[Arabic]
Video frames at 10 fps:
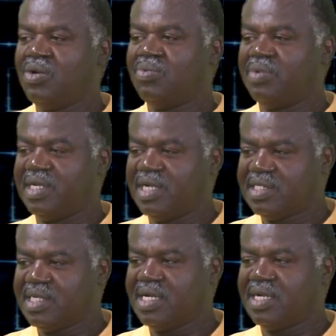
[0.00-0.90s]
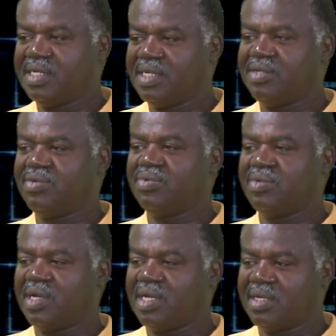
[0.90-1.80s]
ونسعى
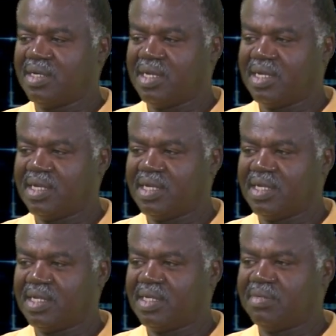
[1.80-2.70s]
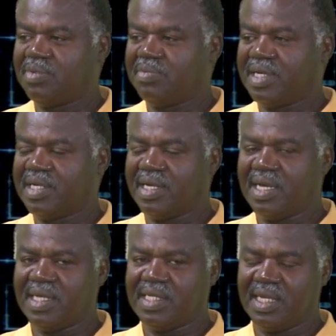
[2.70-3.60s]
انه
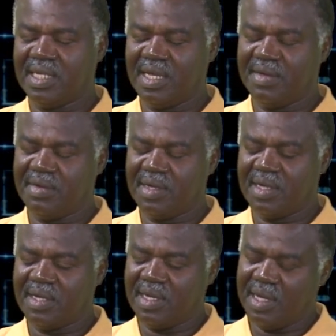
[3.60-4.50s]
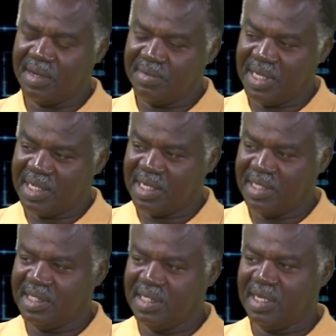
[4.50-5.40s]
المباريات العربيه
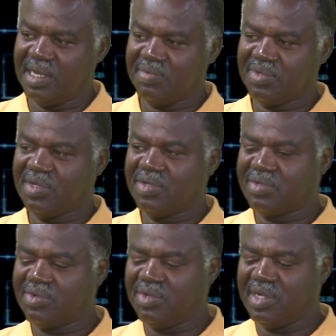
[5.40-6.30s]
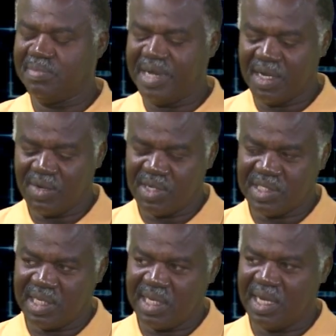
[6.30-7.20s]
تحديدا لابد انه تكون المريخ
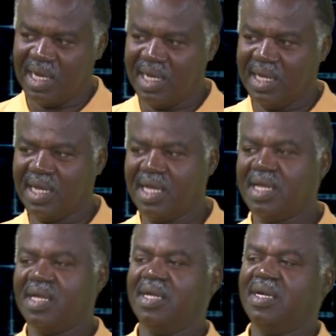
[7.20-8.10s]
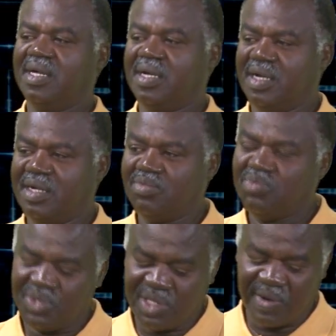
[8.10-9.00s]
وصل الى اعلى
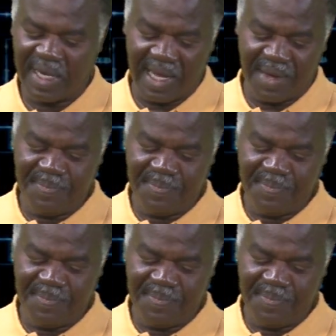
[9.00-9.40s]
مستوى لها.